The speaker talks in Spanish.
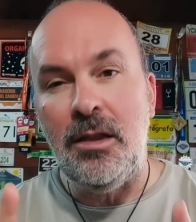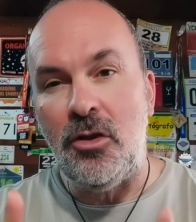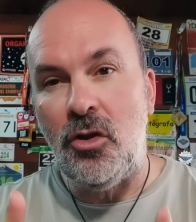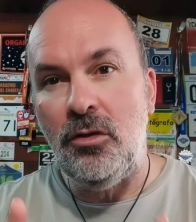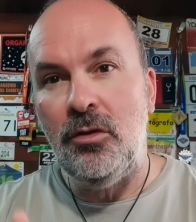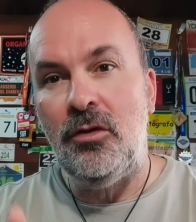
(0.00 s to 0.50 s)
si
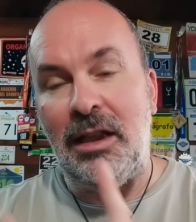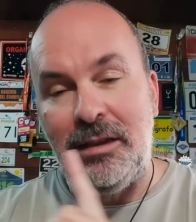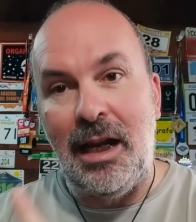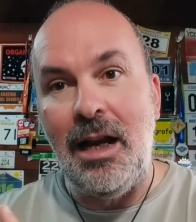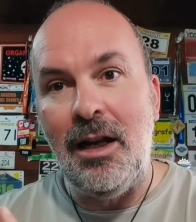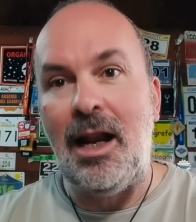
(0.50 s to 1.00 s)
son de
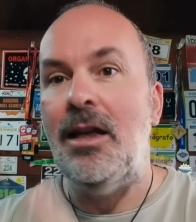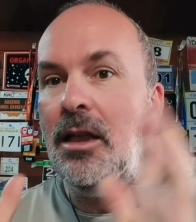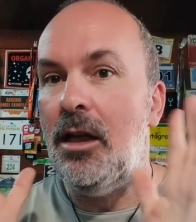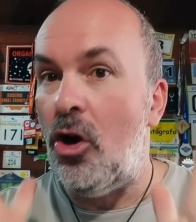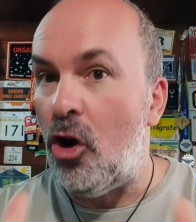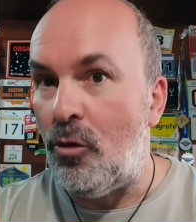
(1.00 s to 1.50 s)
trail
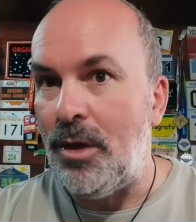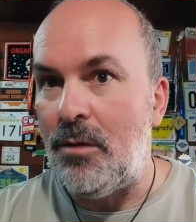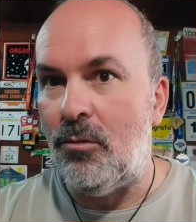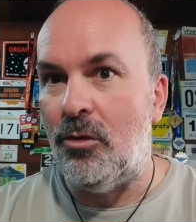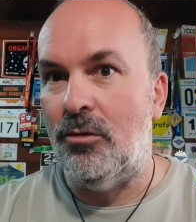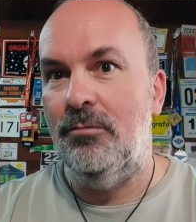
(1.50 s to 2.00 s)
running, lo
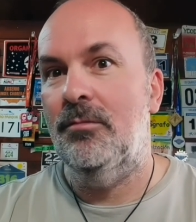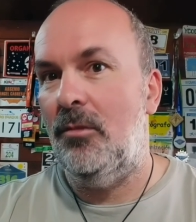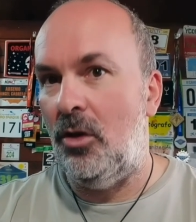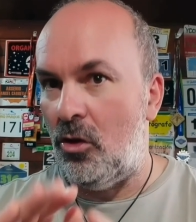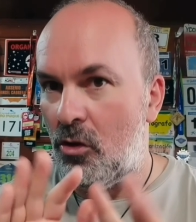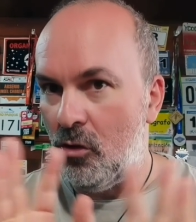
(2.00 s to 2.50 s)
mismo.
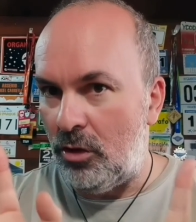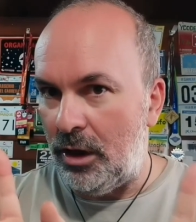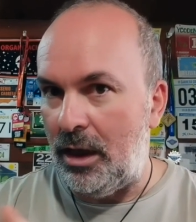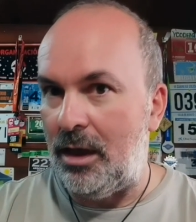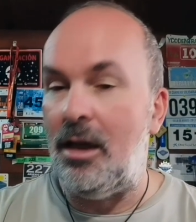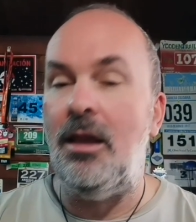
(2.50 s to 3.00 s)
No
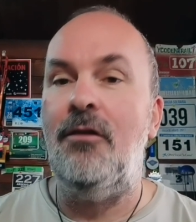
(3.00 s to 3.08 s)
creas que es